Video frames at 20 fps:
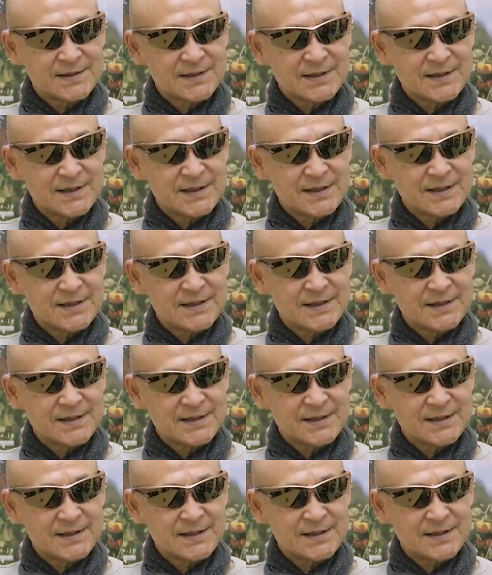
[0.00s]

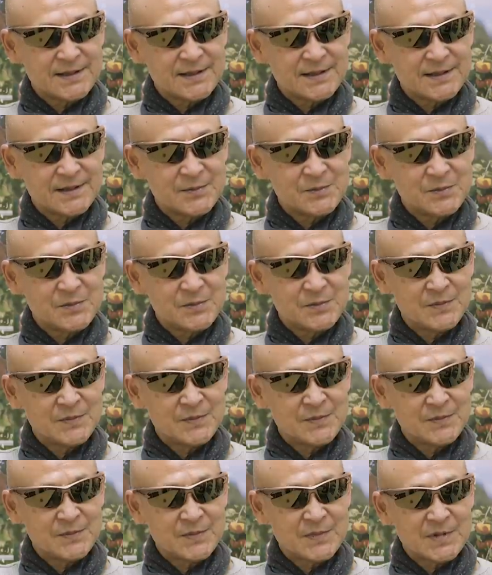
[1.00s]

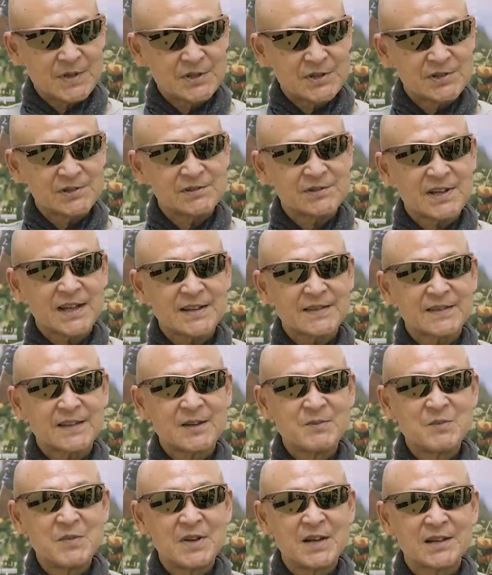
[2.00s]
えー、通貨っ
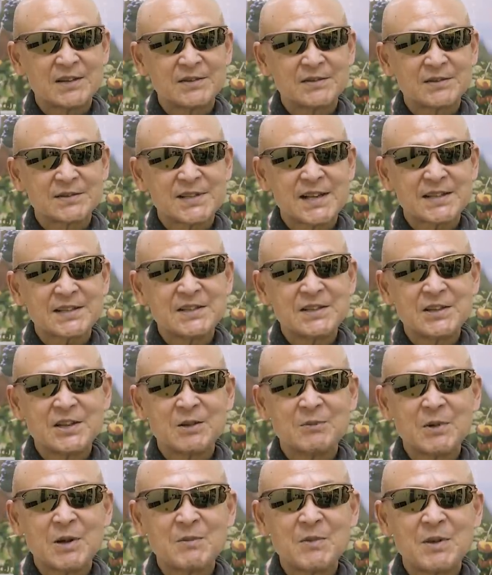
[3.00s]
てあの先に行
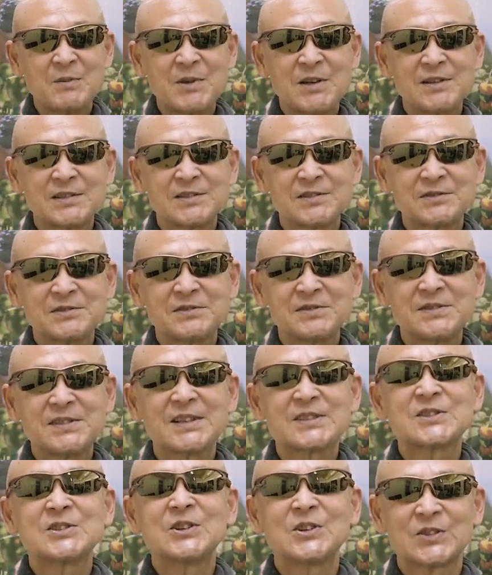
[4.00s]
けば目減りするん
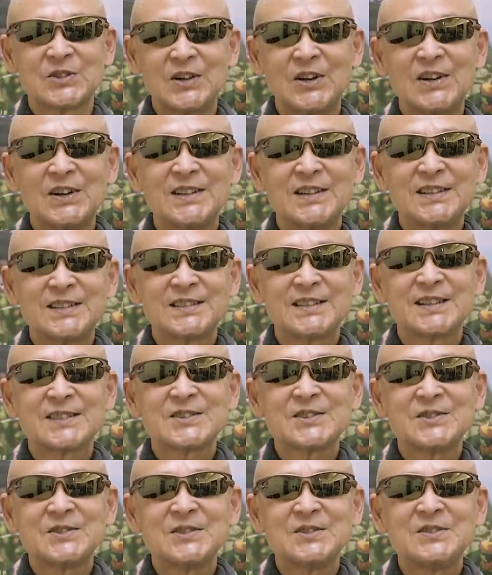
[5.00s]
ですよと
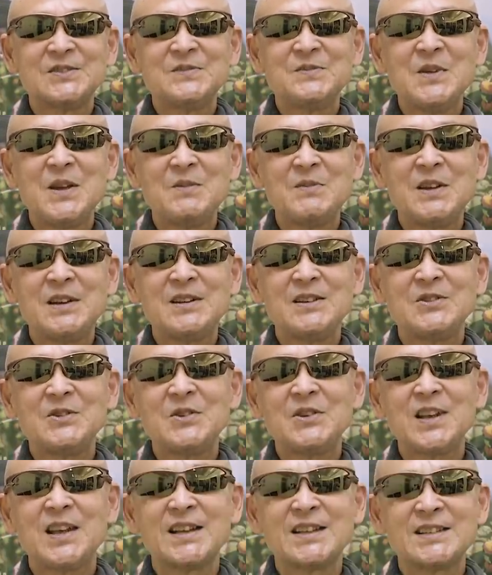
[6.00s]
その目減り
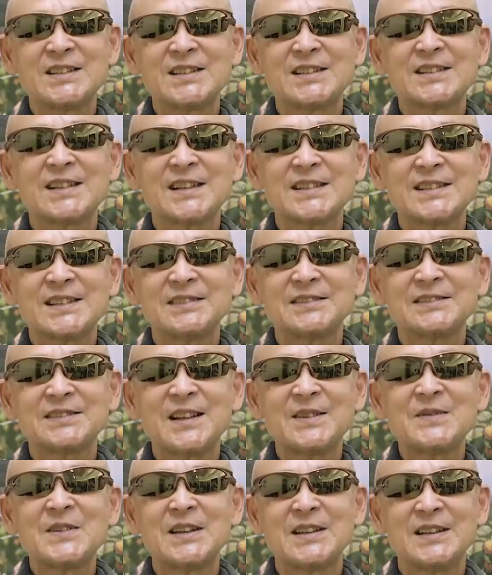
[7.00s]
をヘッジさせる
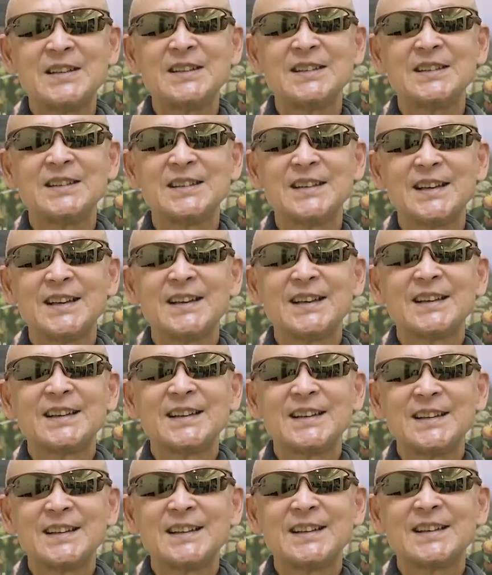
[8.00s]
ために、うん
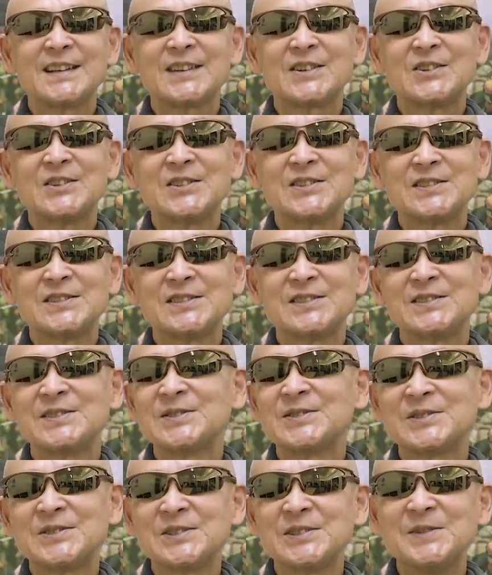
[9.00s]
えー、こうい
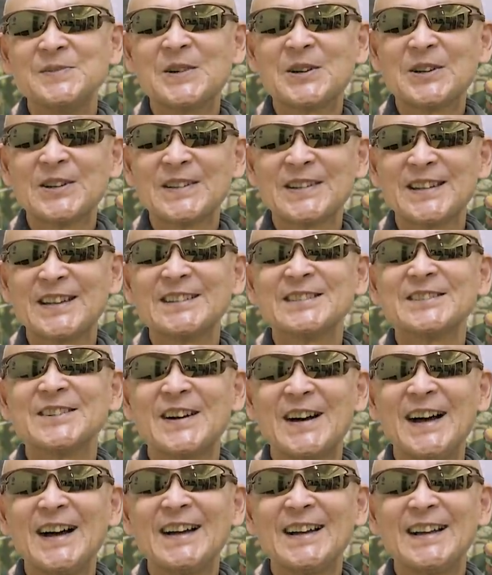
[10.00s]
う古いものっていう
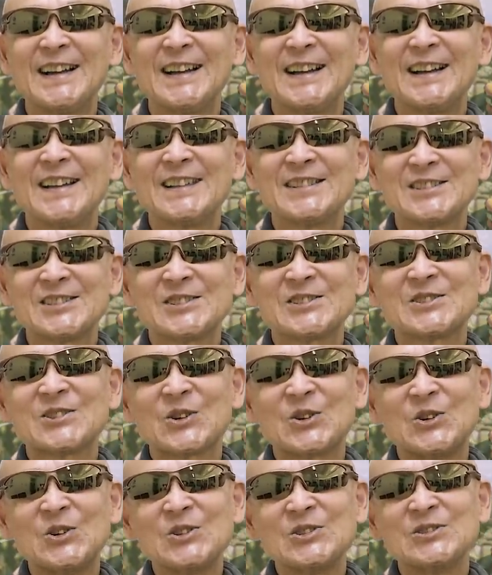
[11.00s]
のはずっ
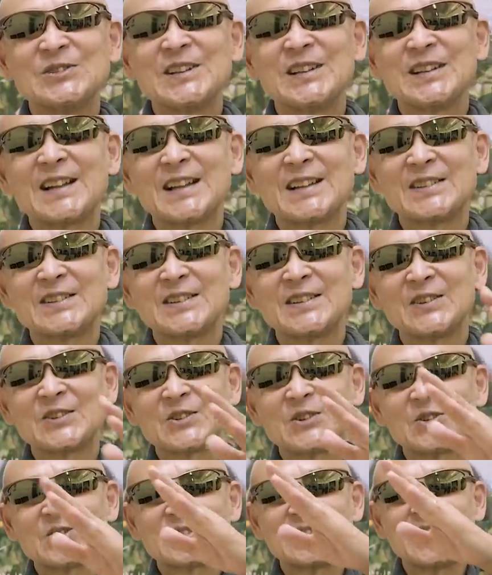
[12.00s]
とこういう値段
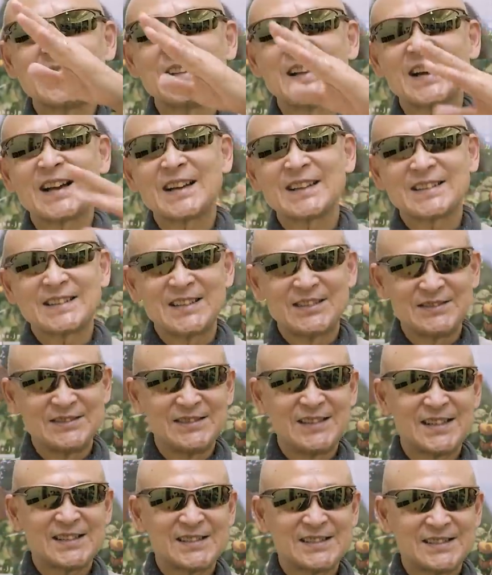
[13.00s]
の曲線で上がってる
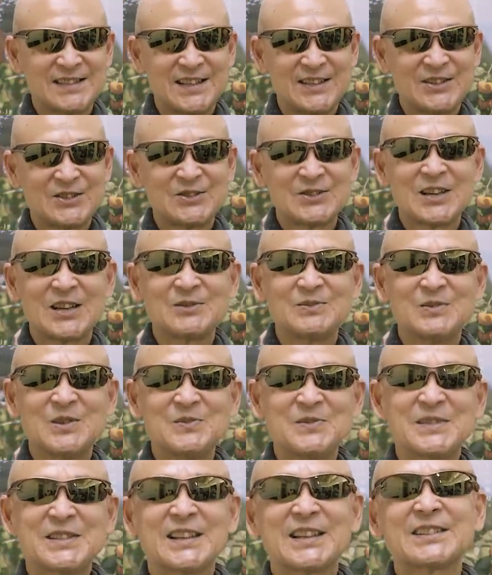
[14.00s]
んですっていうグラフも
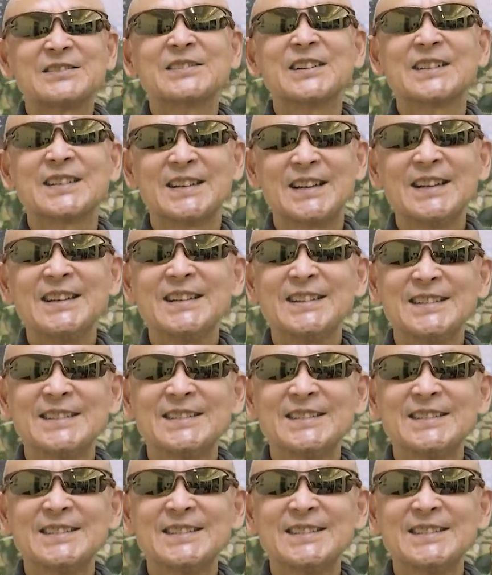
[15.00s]
見せてくれてね。